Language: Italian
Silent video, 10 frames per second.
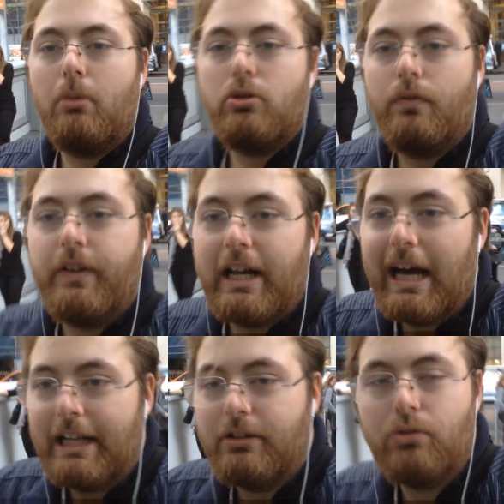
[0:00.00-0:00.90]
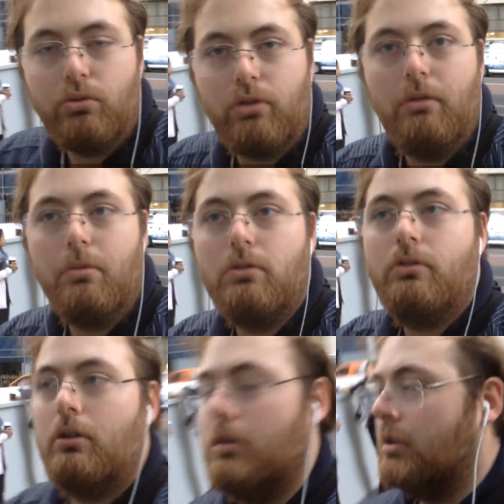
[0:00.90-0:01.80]
in modo virale in tutto il
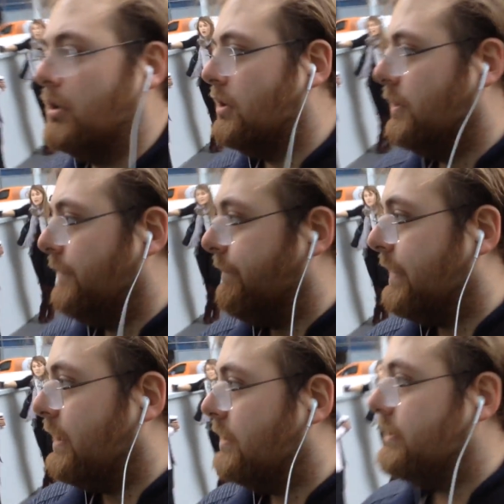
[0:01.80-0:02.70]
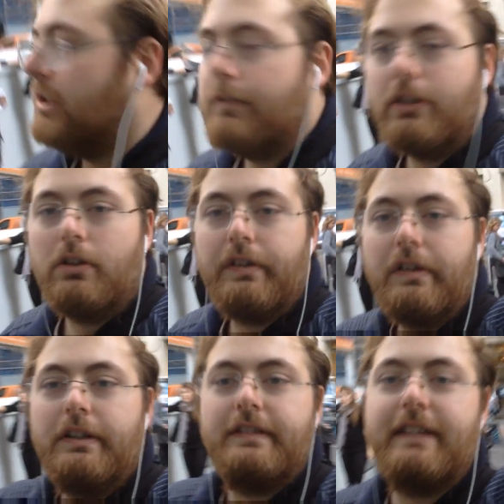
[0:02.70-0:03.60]
mondo. Io vi
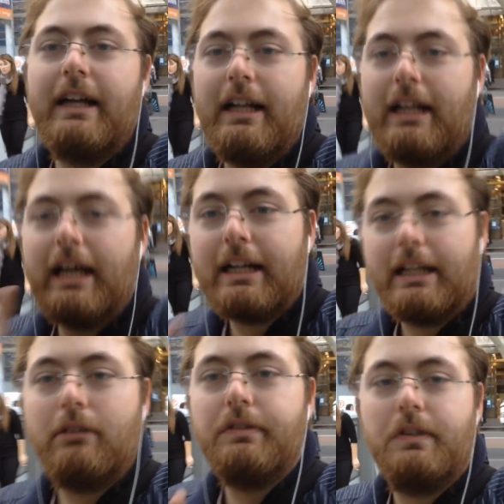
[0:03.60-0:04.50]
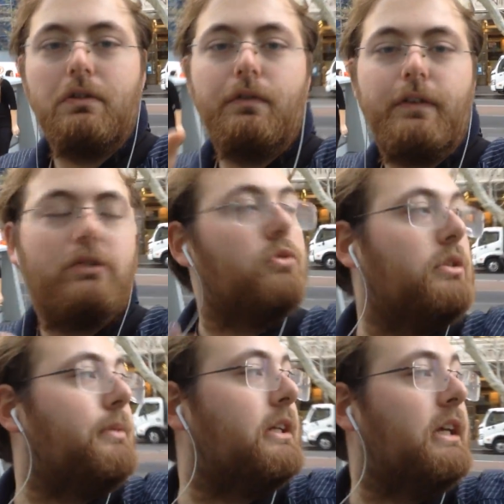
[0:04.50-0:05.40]
consiglio di stare alla larga da questi truffatori
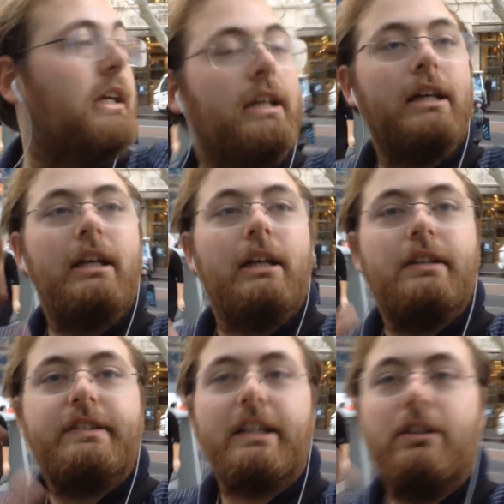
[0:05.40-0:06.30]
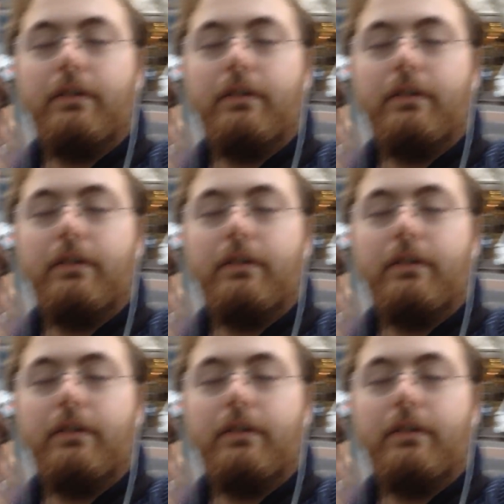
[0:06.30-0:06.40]
perché se